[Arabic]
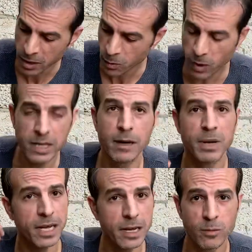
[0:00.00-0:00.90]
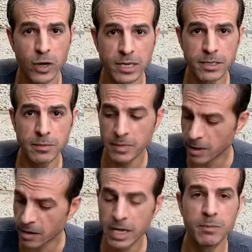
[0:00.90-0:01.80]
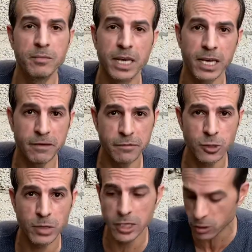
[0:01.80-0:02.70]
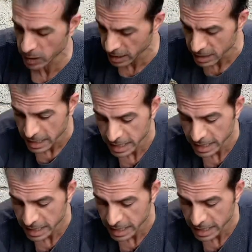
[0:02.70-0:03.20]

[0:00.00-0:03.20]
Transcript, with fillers: وهذا المكان المناسب الري بيبدا يخف شويه شويه